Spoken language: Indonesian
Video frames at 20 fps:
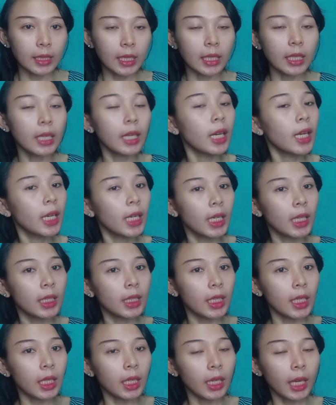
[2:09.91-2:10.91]
Jadi
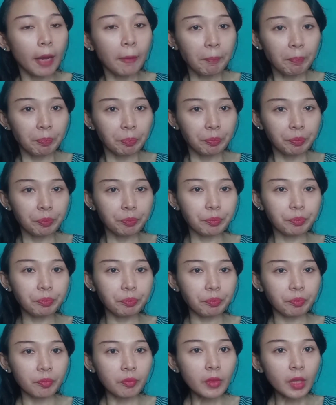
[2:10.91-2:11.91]
intinya
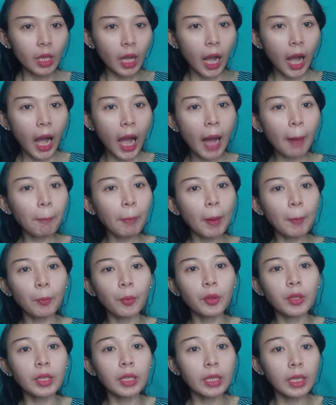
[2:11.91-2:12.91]

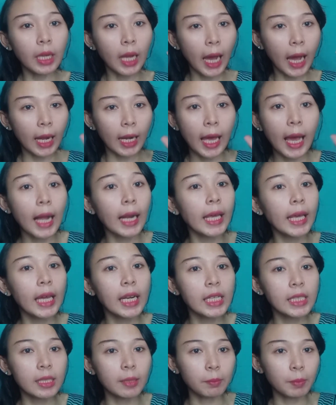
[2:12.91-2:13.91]
apapun hal-hal
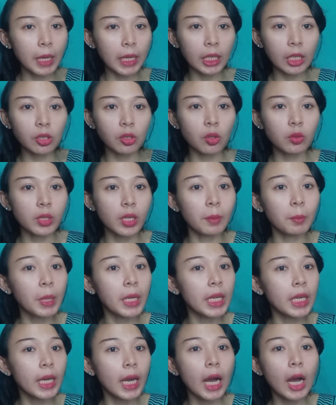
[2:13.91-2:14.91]
yang disebar ke sosial
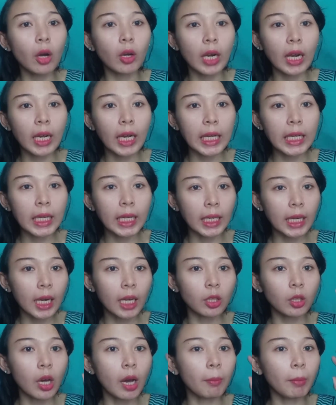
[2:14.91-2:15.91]
media orang nggak
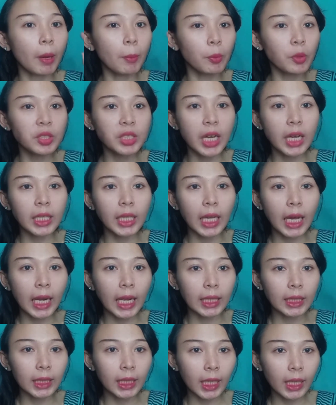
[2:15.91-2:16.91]
dikenal atau apapun jangan
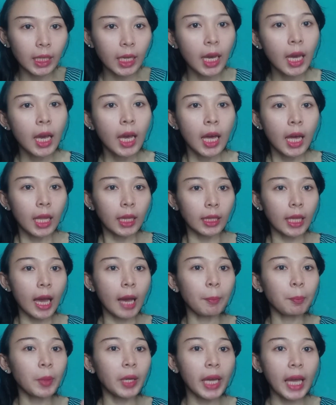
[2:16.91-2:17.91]
kalian klik
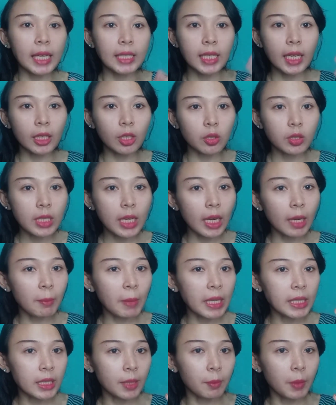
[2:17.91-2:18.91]
entah aplikasi atau segala
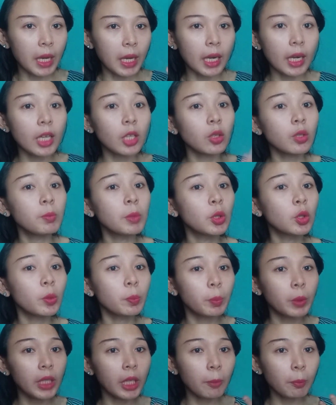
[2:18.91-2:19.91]
macam karena itu
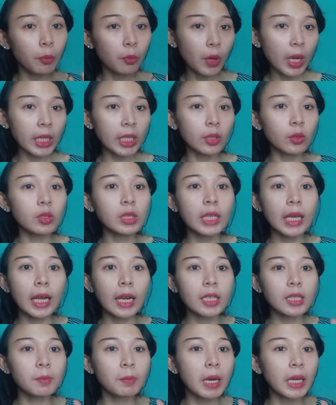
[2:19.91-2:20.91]
bentuk penipuan itu
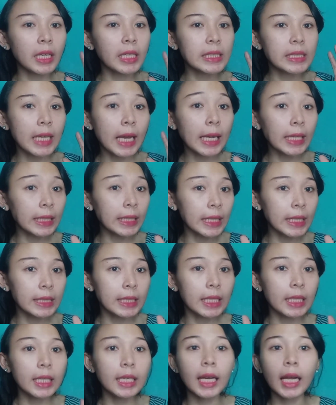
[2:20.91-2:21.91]
sekarang semakin canggih
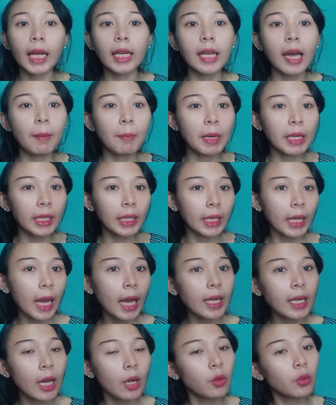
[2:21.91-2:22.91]
jadi kalian
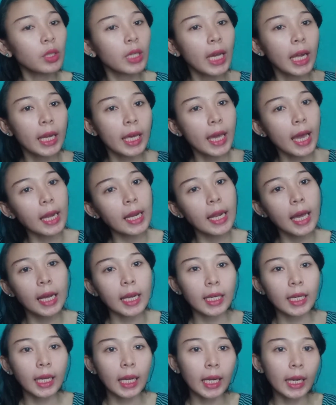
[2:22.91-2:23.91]
amankan akun kalian
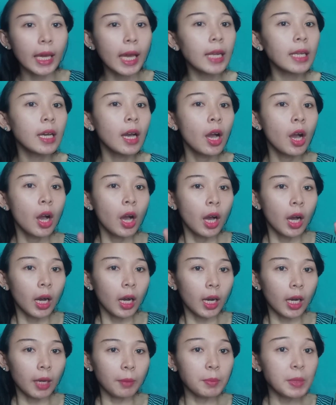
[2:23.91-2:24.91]
agar kalian
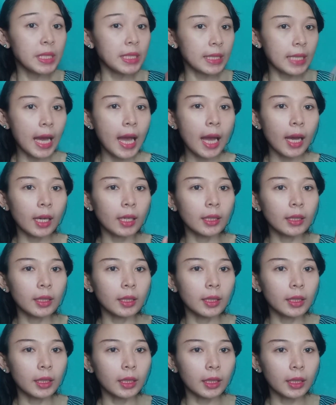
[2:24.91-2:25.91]
uh, bisa
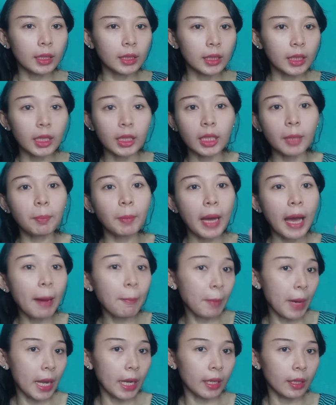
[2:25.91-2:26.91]
tetap
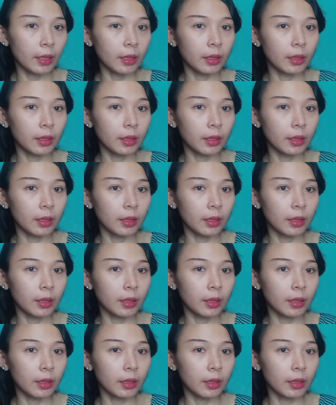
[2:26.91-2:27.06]
aman.